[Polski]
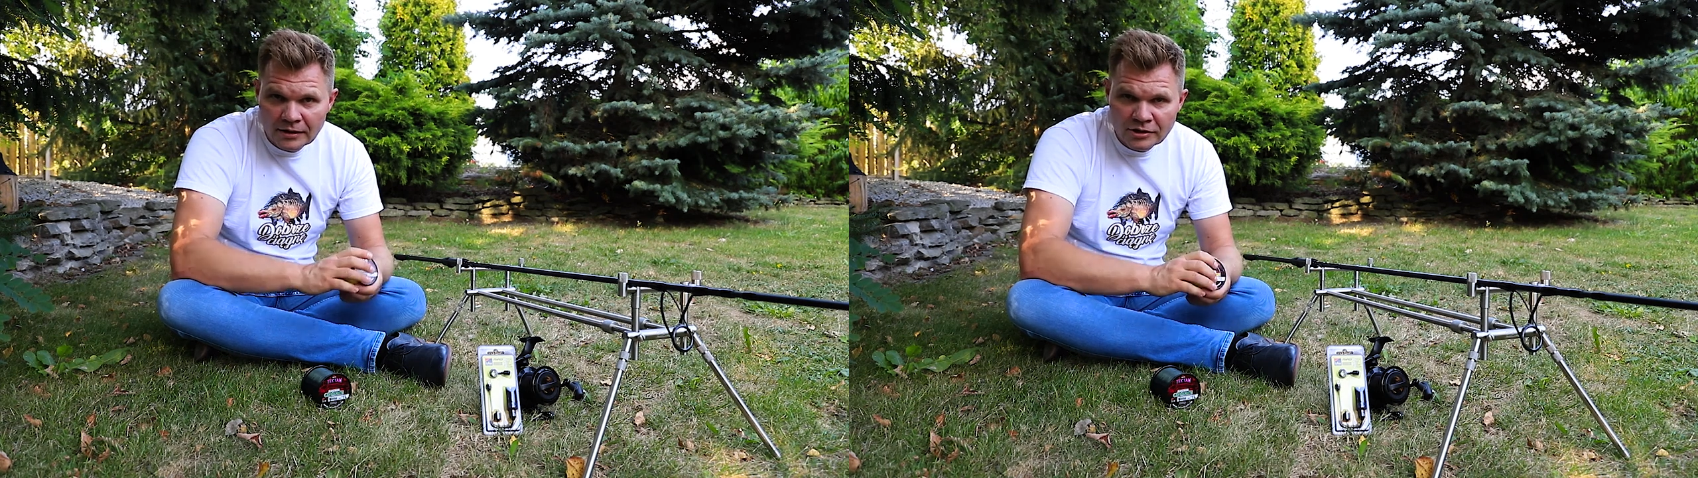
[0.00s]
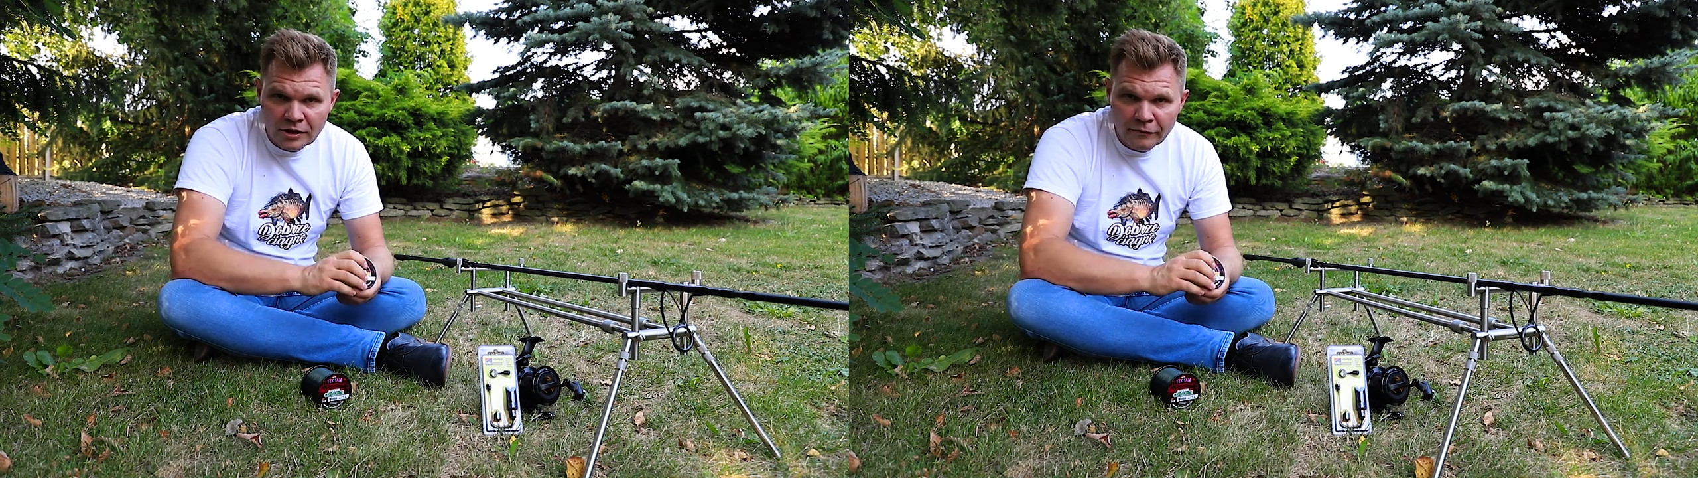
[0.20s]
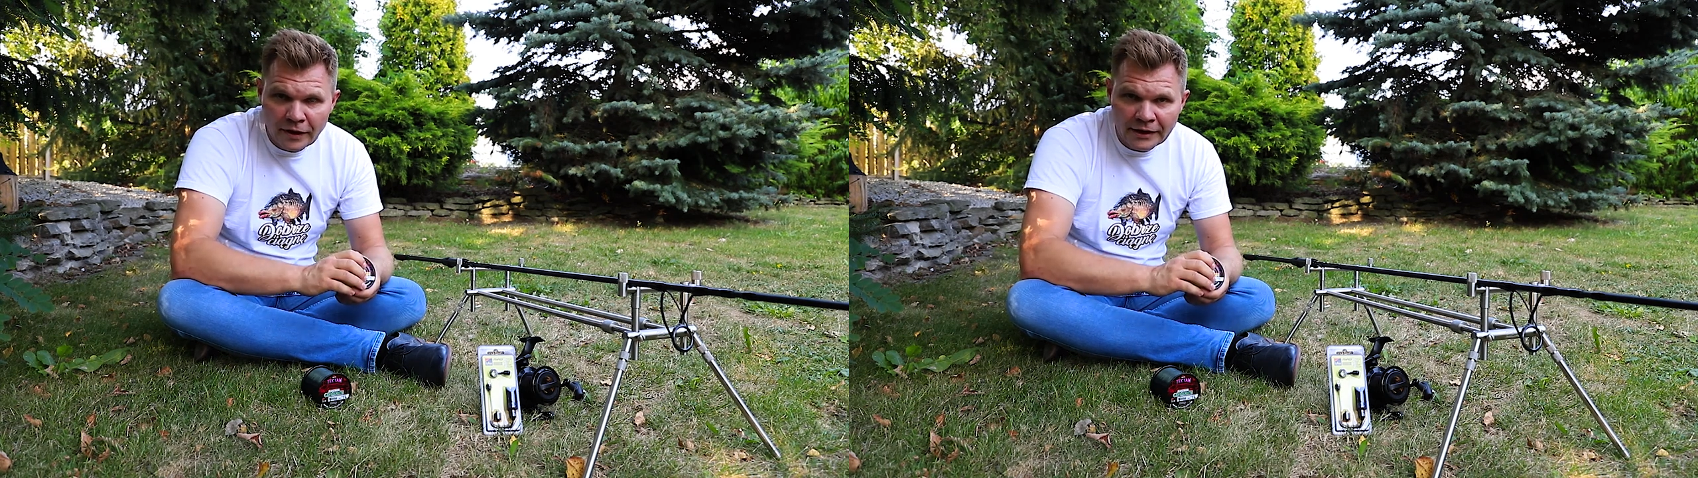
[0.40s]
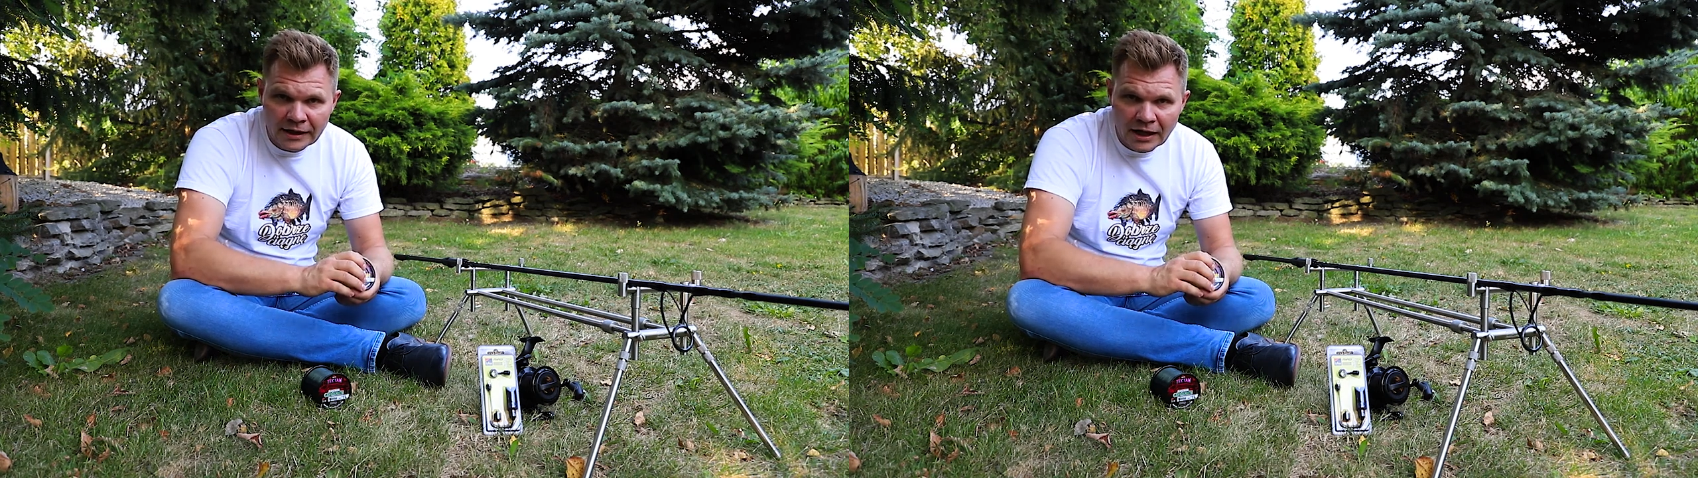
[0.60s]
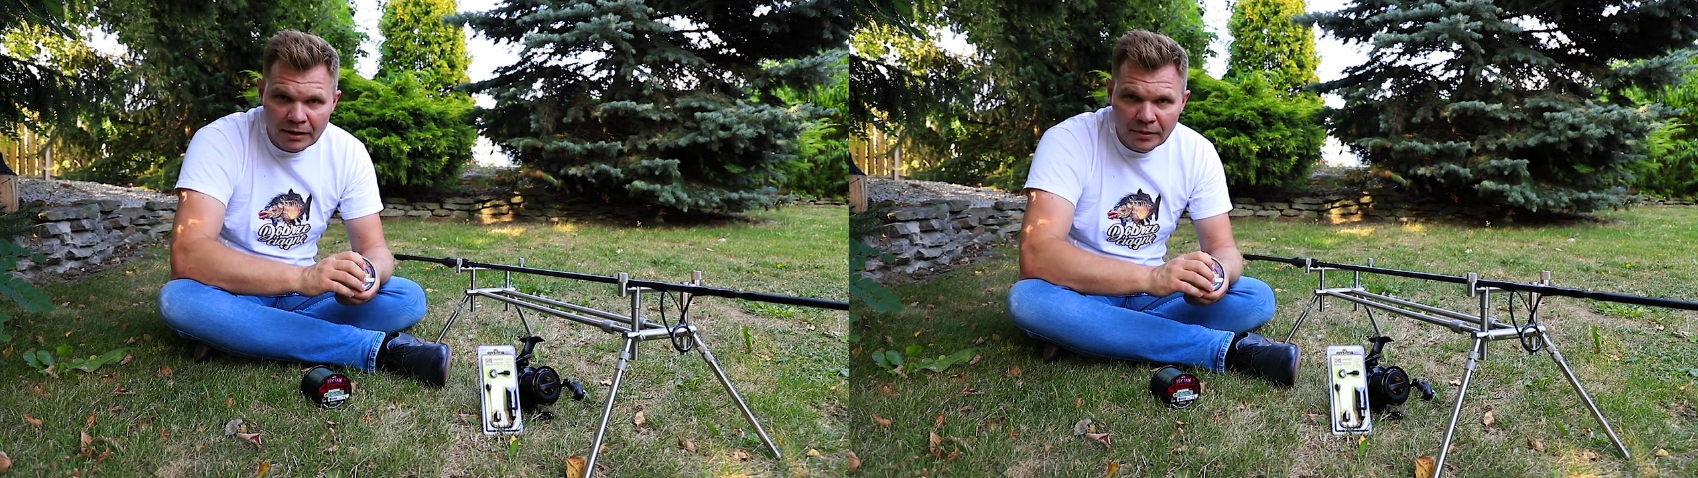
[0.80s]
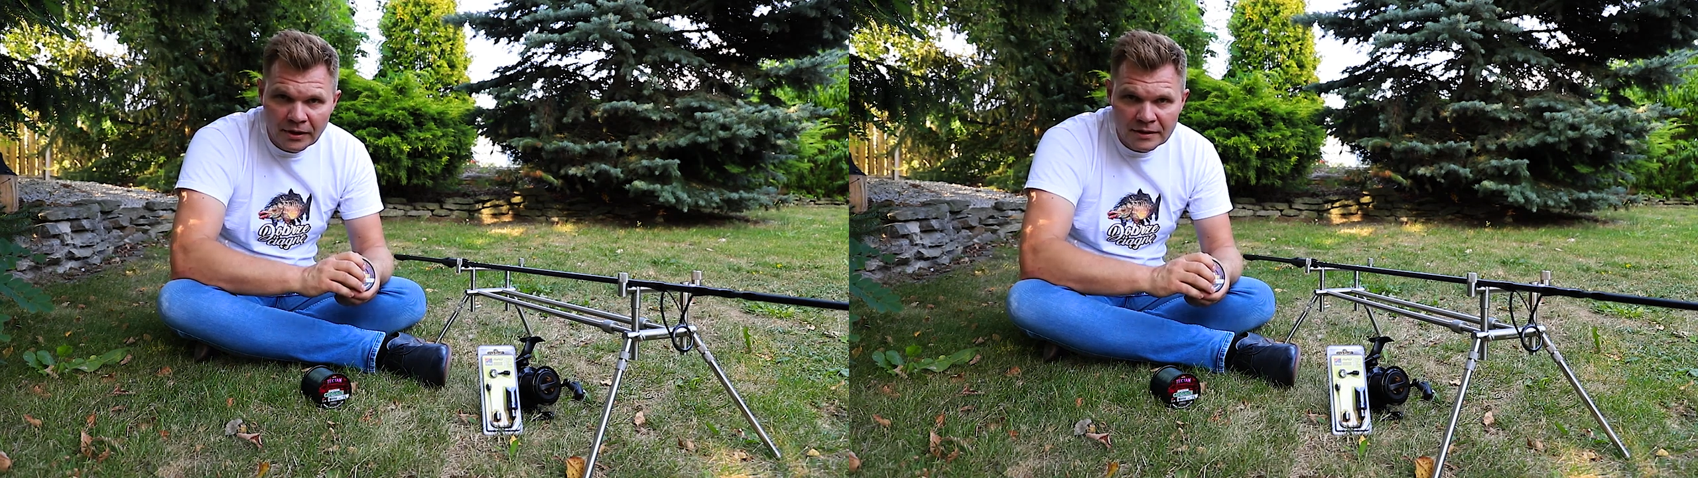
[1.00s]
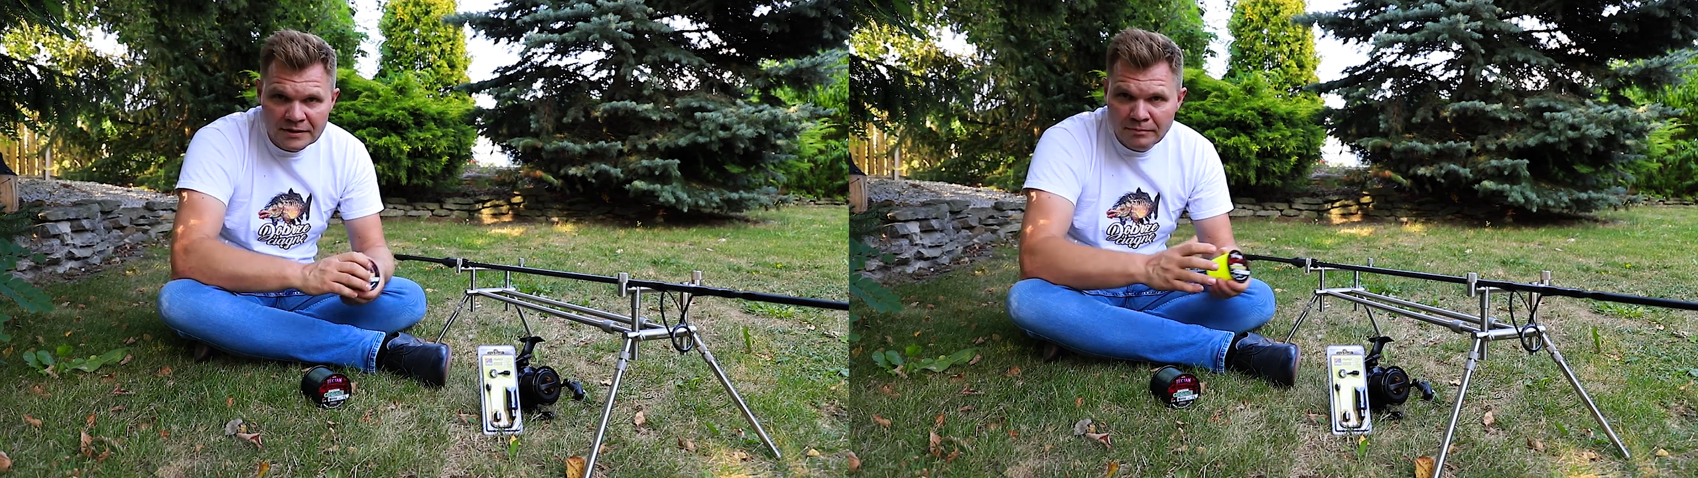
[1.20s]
żerowania karpi,